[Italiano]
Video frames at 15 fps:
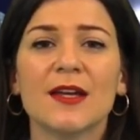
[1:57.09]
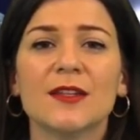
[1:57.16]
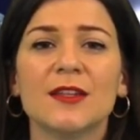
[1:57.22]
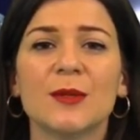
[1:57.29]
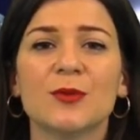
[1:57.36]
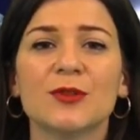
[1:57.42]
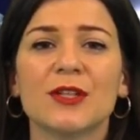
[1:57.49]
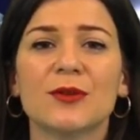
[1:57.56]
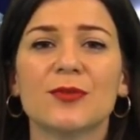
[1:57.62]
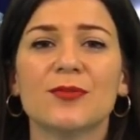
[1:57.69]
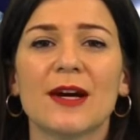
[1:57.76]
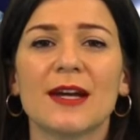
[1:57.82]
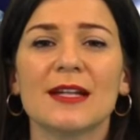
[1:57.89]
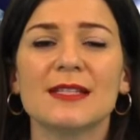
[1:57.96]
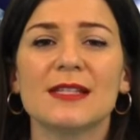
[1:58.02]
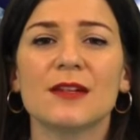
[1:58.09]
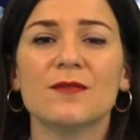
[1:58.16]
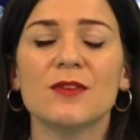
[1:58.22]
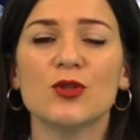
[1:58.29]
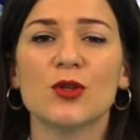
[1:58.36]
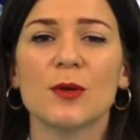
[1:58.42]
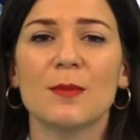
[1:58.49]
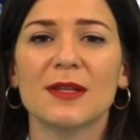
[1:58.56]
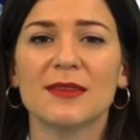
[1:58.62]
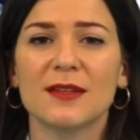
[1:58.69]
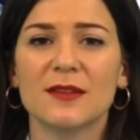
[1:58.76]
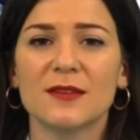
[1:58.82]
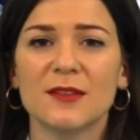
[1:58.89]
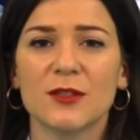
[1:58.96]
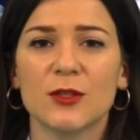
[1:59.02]
di poter fare il servizio a
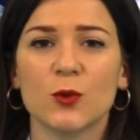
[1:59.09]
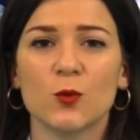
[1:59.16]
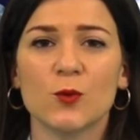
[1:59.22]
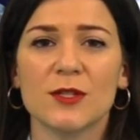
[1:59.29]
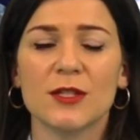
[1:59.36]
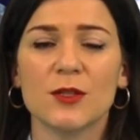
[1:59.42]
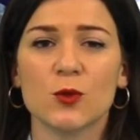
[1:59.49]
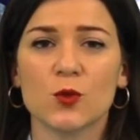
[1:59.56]
battenti chiusi